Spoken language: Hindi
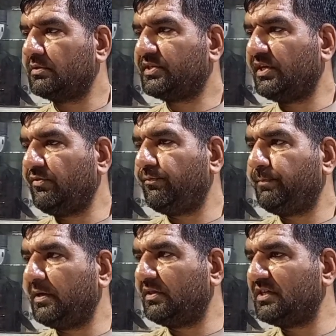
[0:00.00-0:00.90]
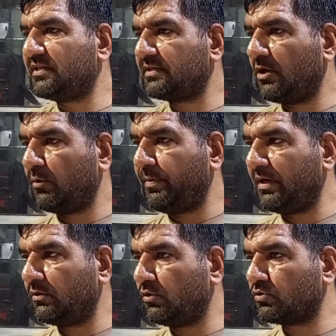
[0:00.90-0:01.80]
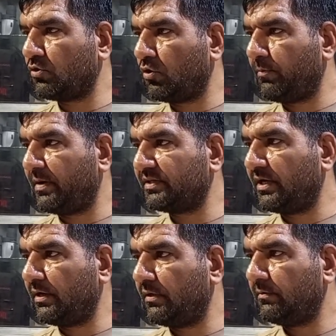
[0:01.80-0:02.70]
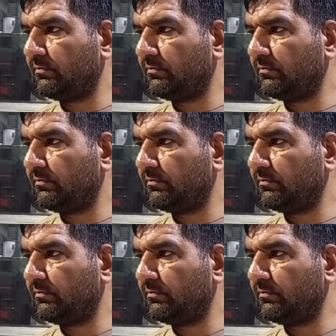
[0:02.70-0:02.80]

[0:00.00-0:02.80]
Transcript: सिर्फ पैंतीस हज़ार रुपये का दोस्तों को पड़ जाएगा